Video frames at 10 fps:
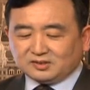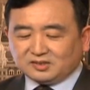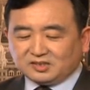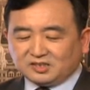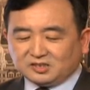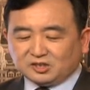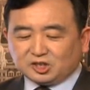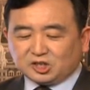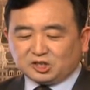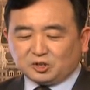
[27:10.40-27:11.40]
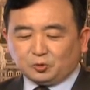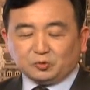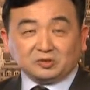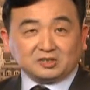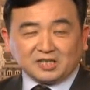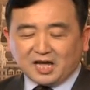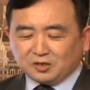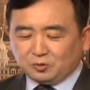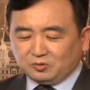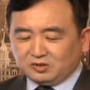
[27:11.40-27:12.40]
色情、吃欲、
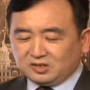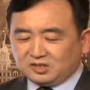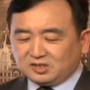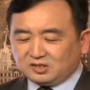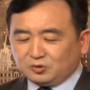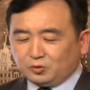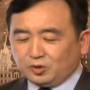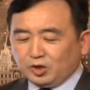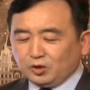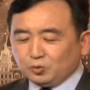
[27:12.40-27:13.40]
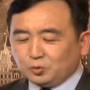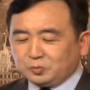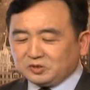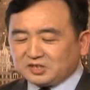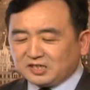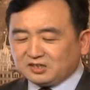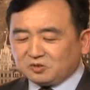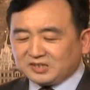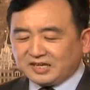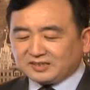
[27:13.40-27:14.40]
贪欲、性欲无不渗
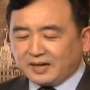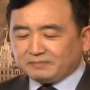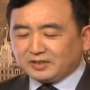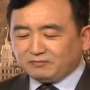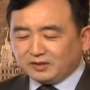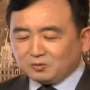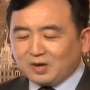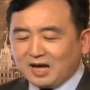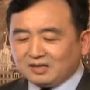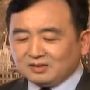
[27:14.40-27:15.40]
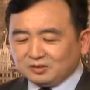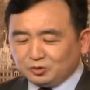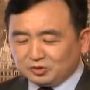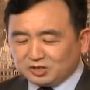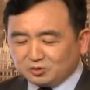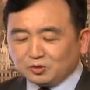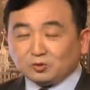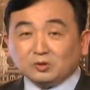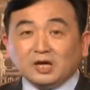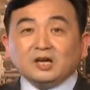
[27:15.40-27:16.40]
透在他们的文化与生活
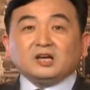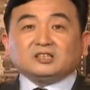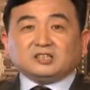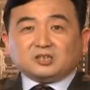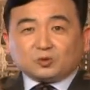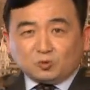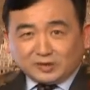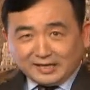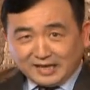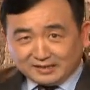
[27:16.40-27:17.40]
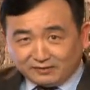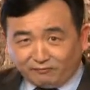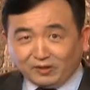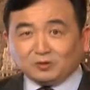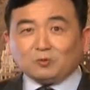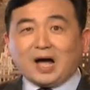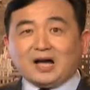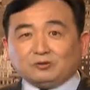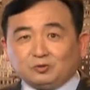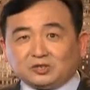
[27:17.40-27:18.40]
中。这是共产党的文化
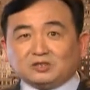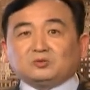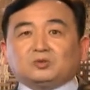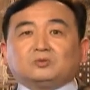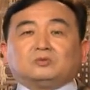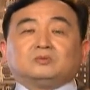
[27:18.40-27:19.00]
与生活中。